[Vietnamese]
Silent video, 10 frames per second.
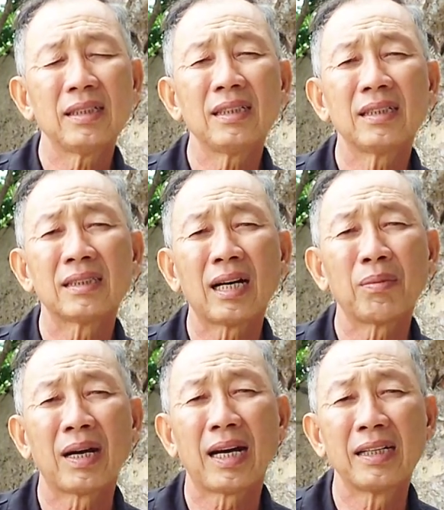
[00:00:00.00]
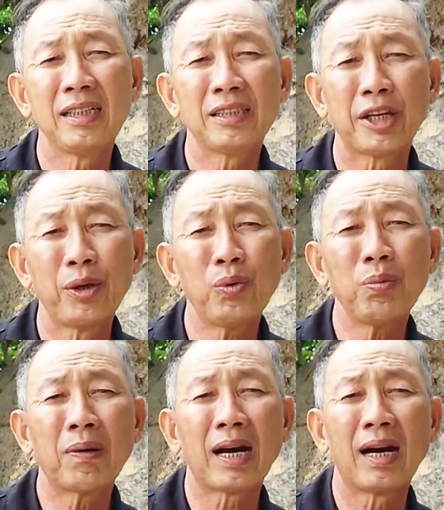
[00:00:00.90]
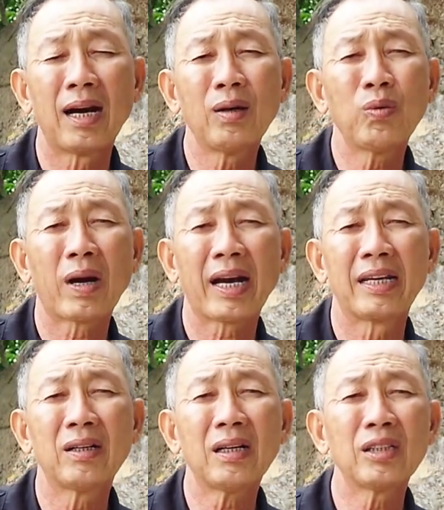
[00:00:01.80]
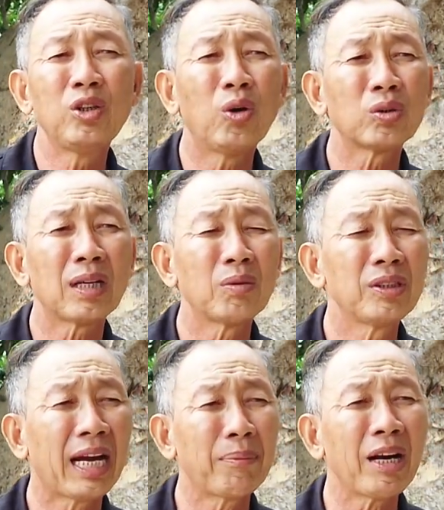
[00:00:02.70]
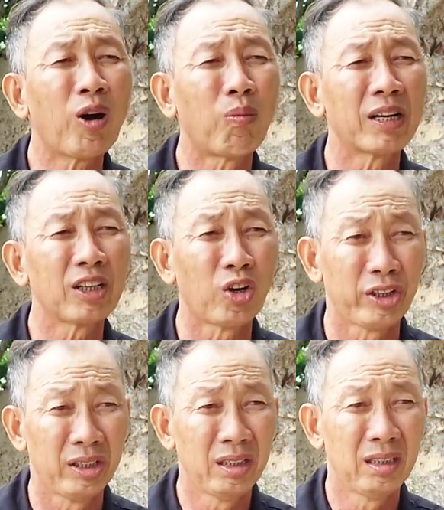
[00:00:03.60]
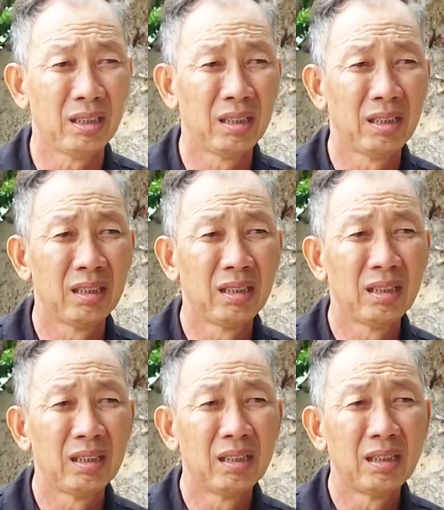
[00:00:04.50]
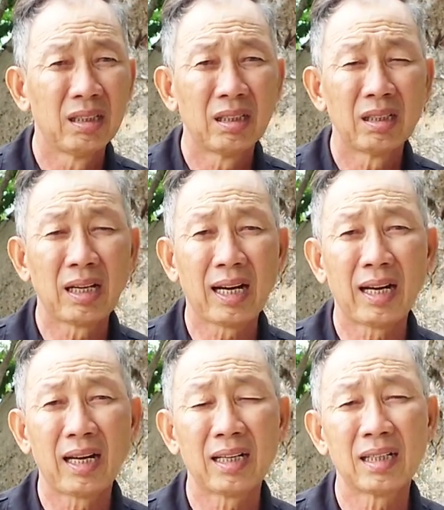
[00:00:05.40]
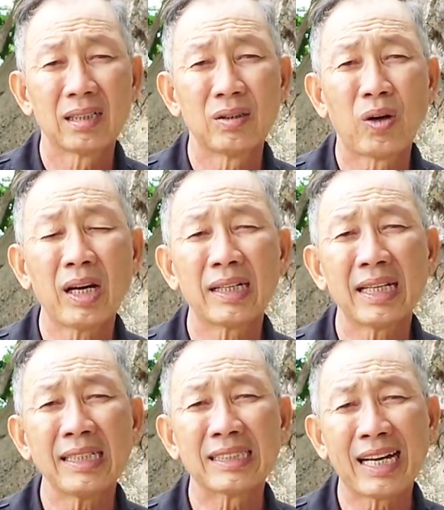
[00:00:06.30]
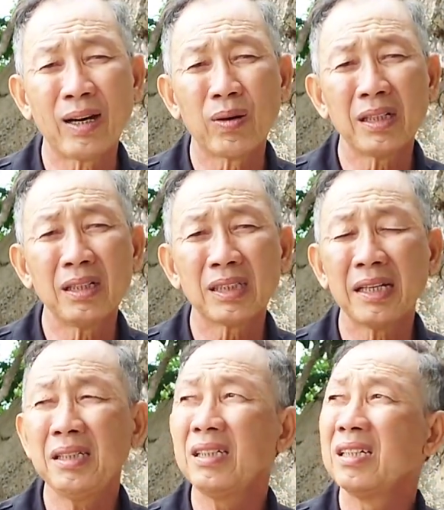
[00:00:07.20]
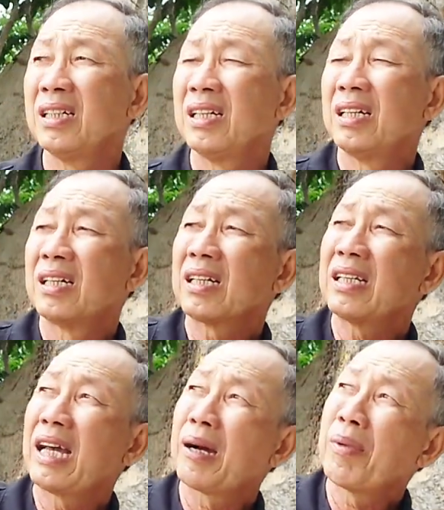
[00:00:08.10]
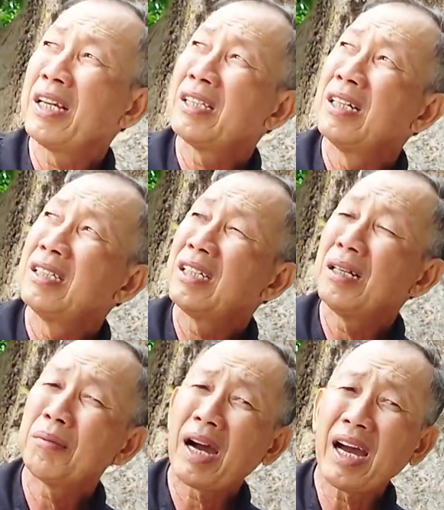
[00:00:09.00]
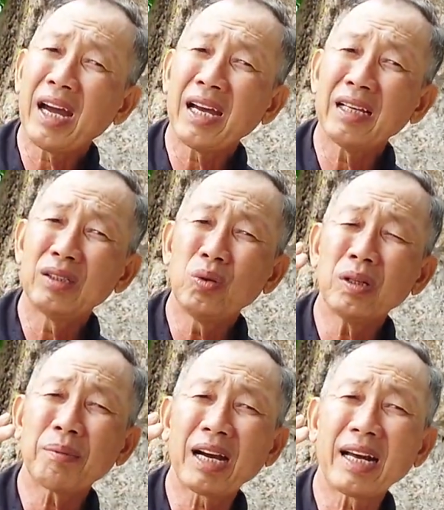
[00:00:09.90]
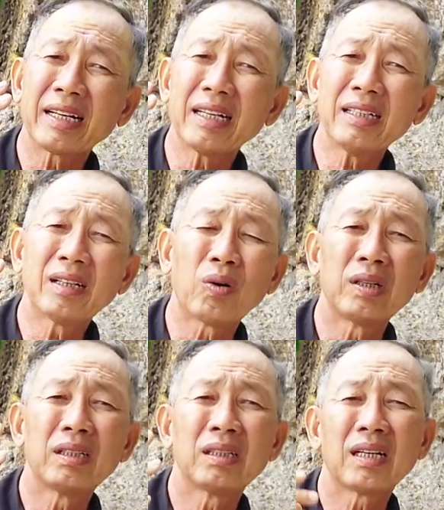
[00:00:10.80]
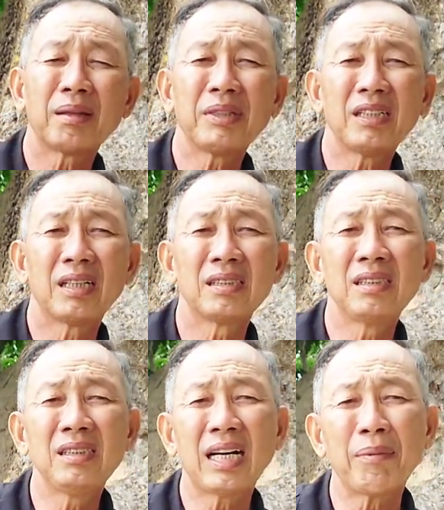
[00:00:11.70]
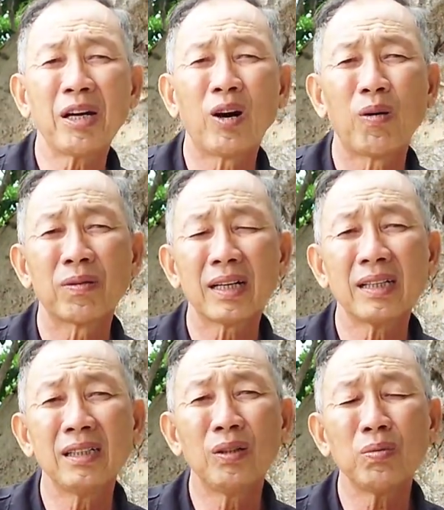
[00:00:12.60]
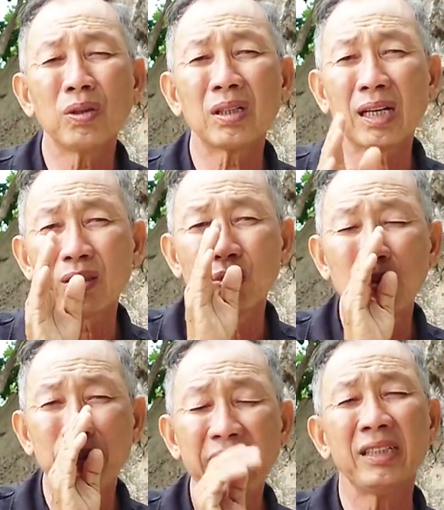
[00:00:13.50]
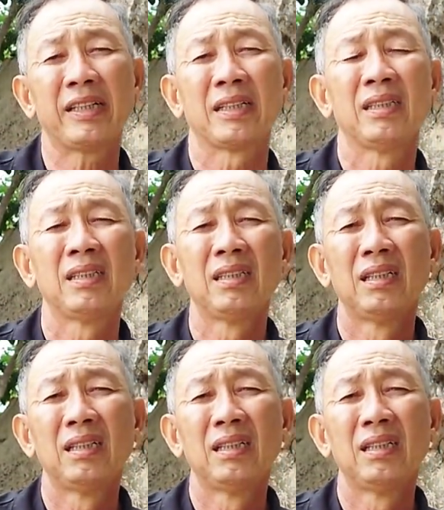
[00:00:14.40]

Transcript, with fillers: nói sao mà anh đi tiểu mà ở ngoài đó anh vô sao như ai bắt hồn anh rồi là tôi hỏi anh thấy sao anh thấy cái dàn mây từ trên bay xuống ngay mặt anh cái rồi anh bây giờ như ai bắt hồn cái lúc đó là tôi biết liền